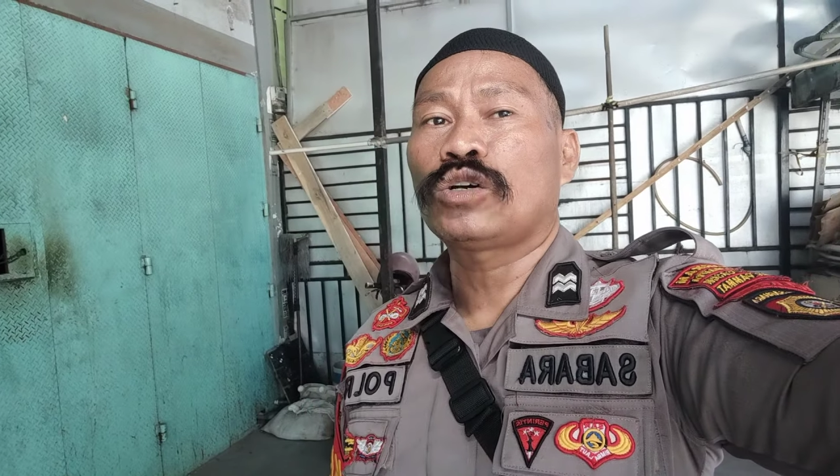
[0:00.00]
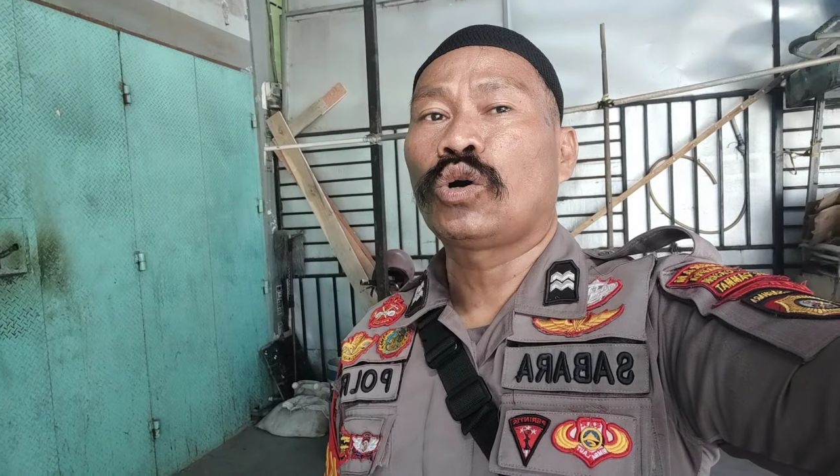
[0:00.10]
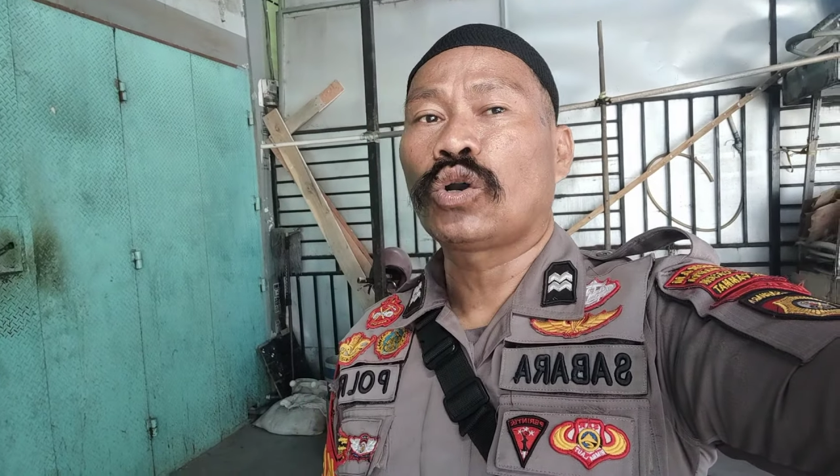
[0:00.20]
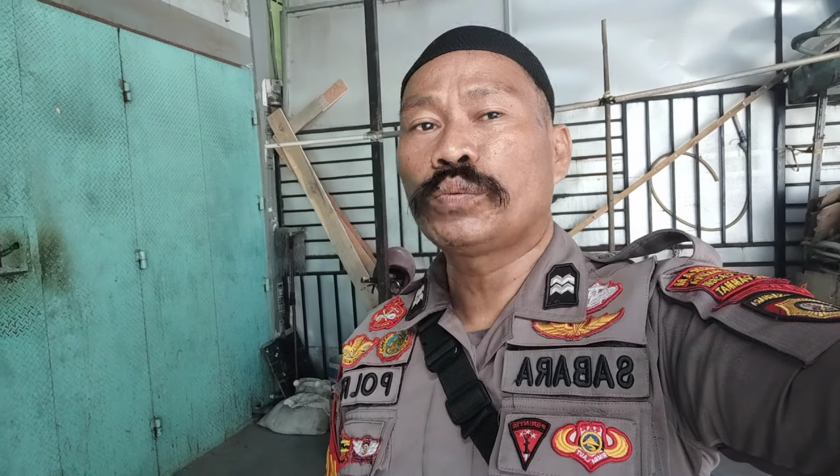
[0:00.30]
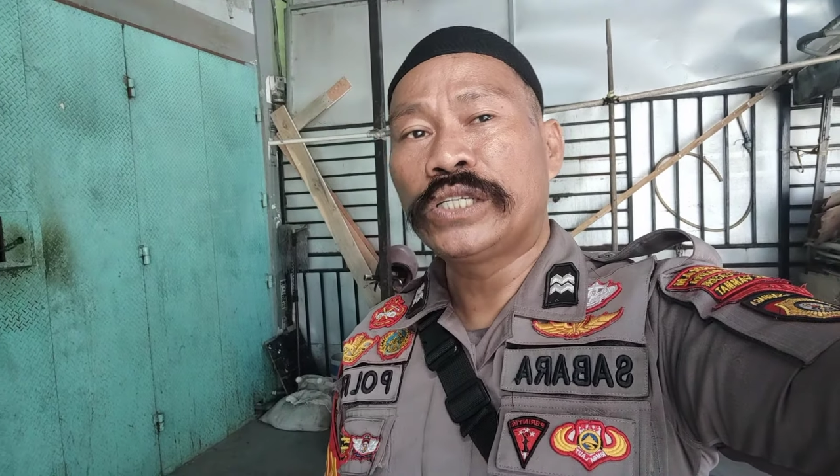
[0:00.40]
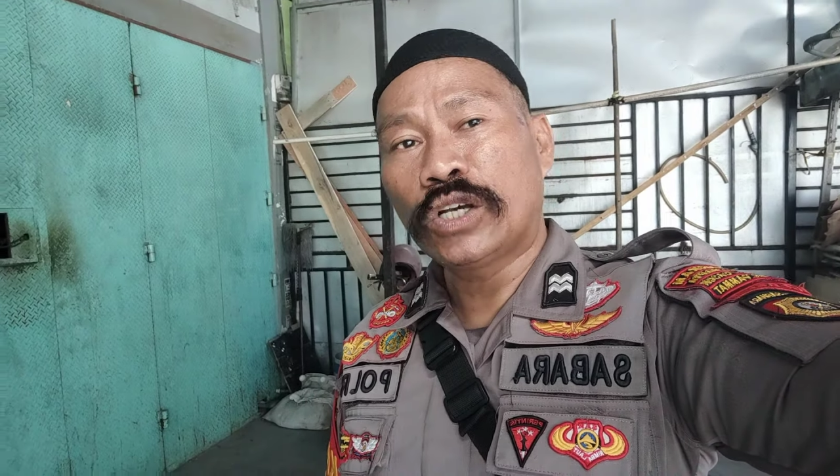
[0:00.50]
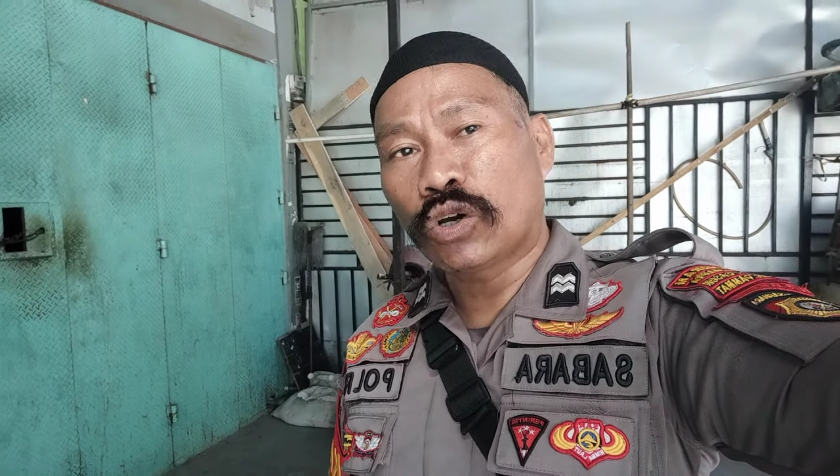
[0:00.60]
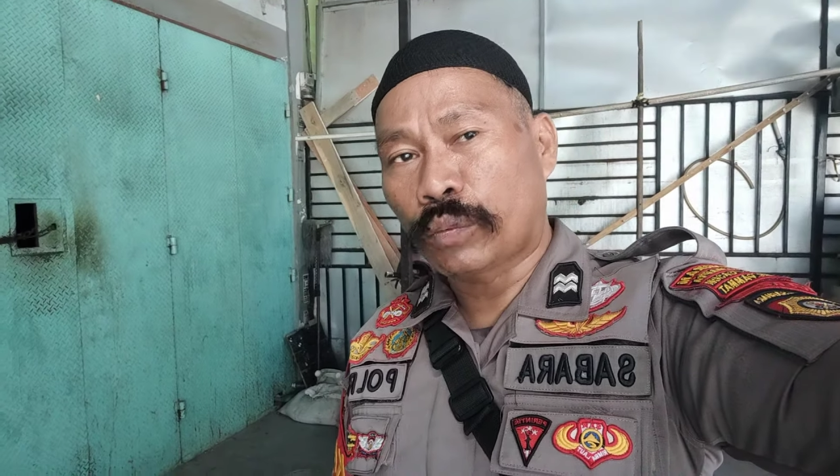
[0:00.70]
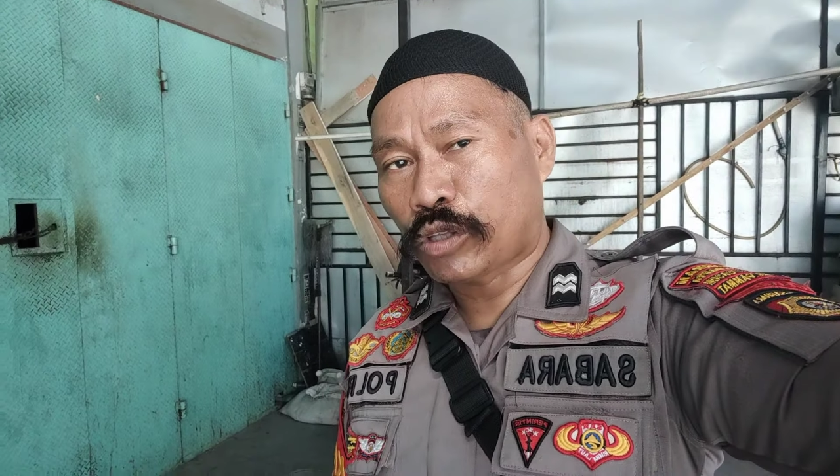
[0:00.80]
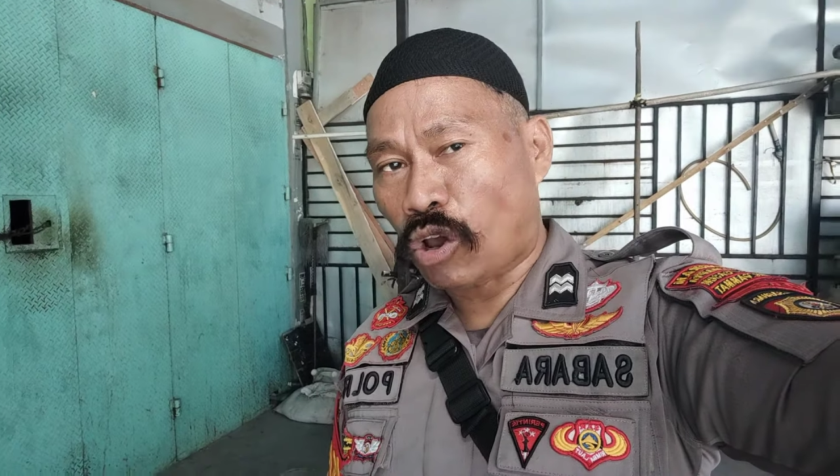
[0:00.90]
korupsi
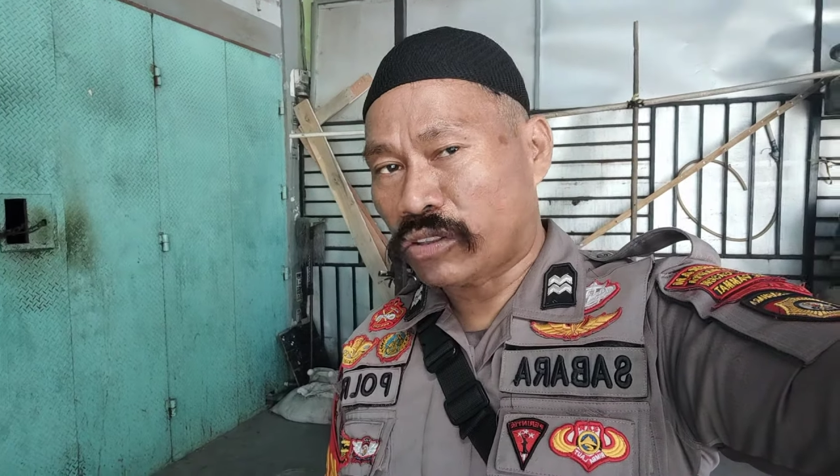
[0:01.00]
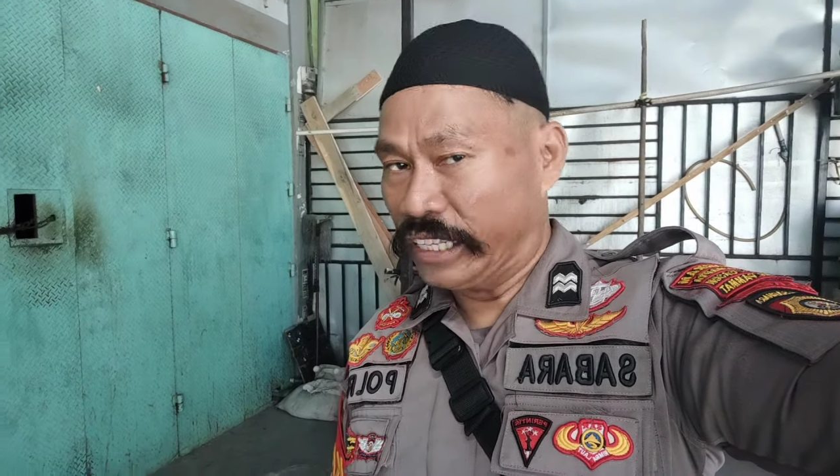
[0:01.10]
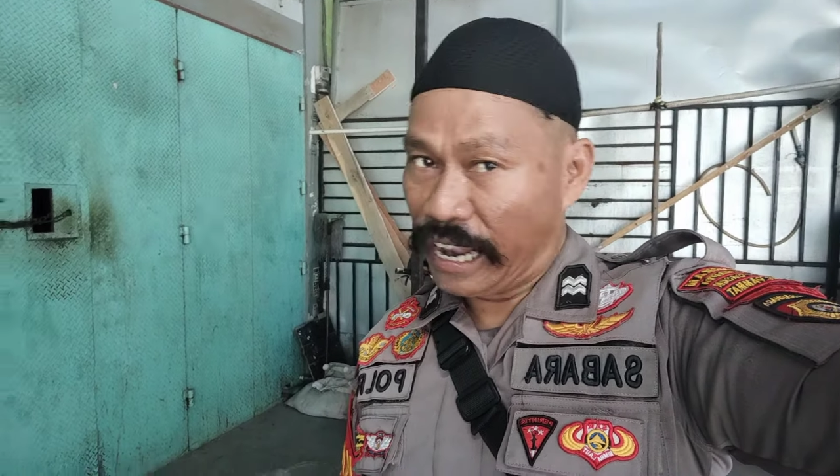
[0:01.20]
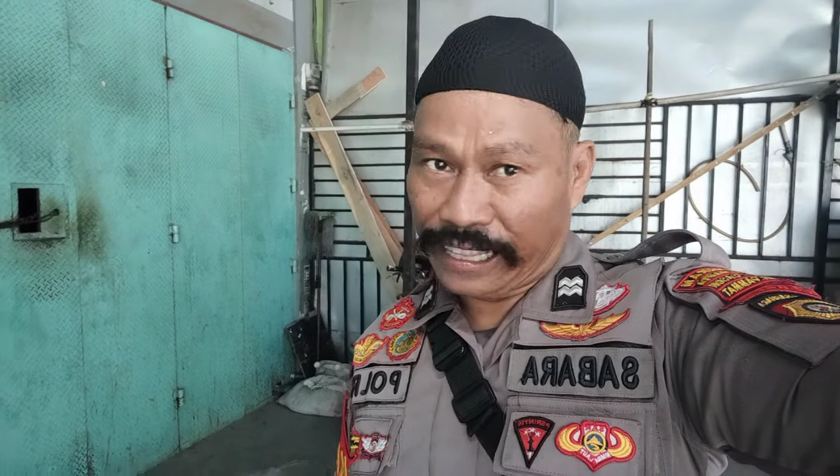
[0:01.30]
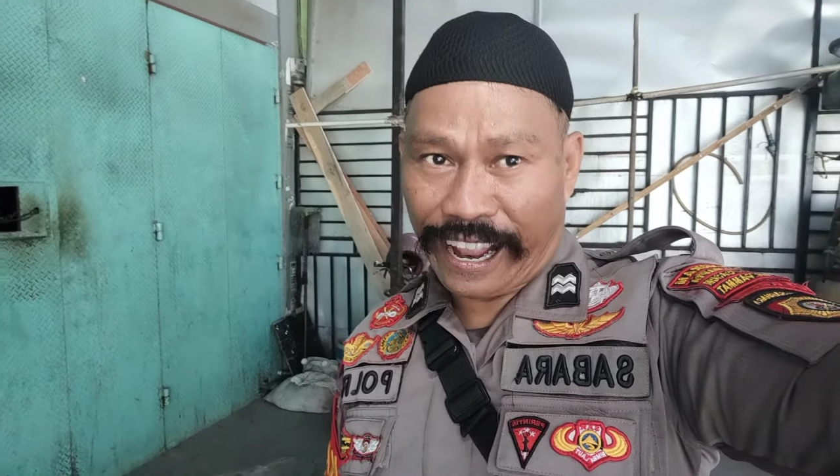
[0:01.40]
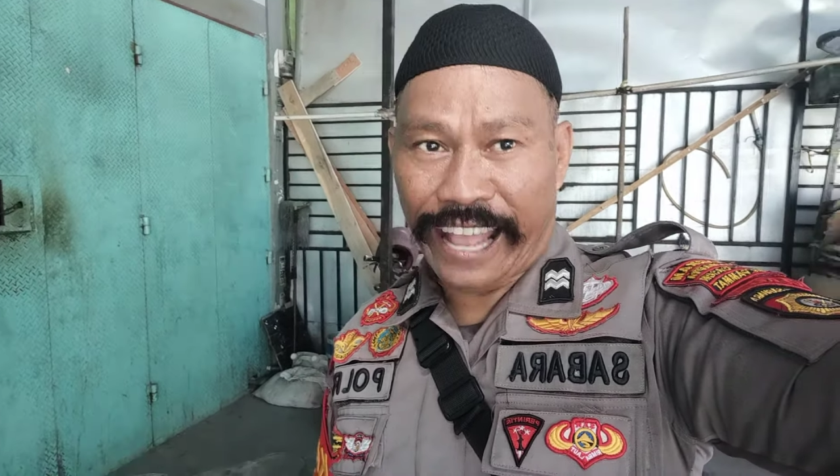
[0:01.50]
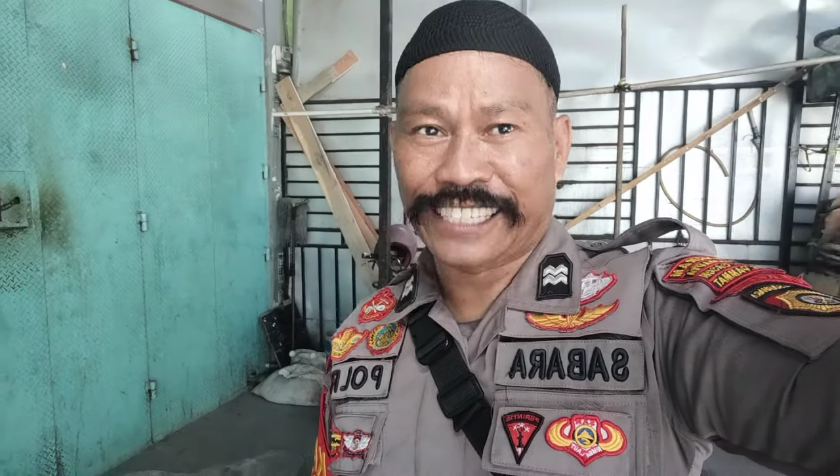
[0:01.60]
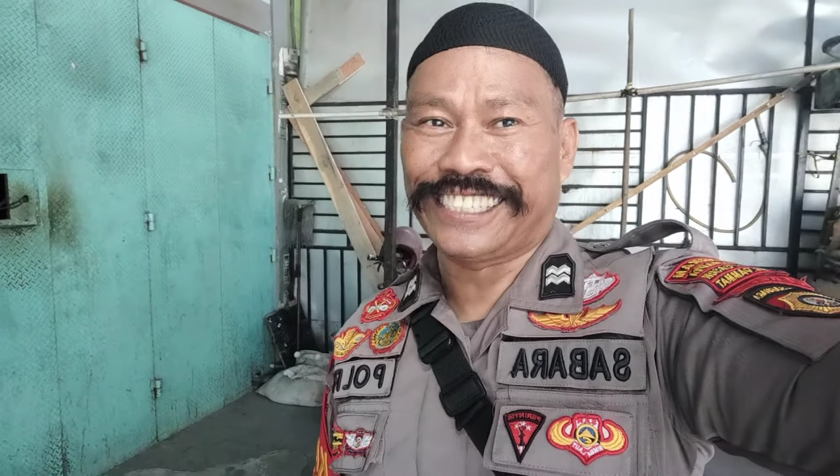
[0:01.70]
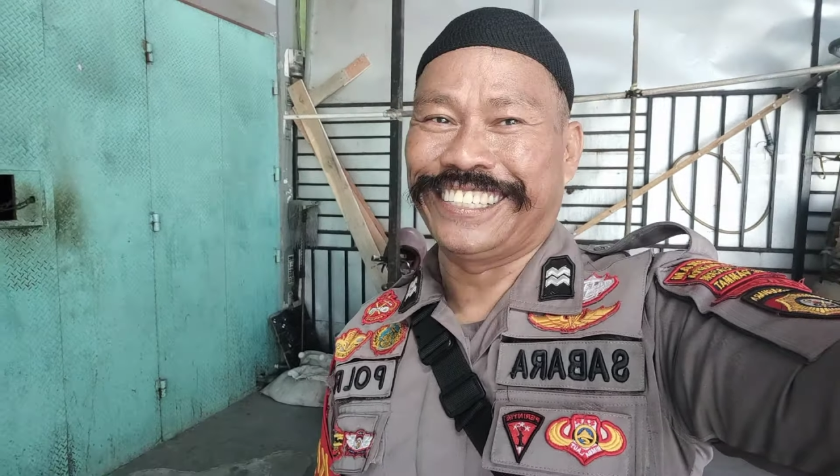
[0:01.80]
koruptor tidak tegas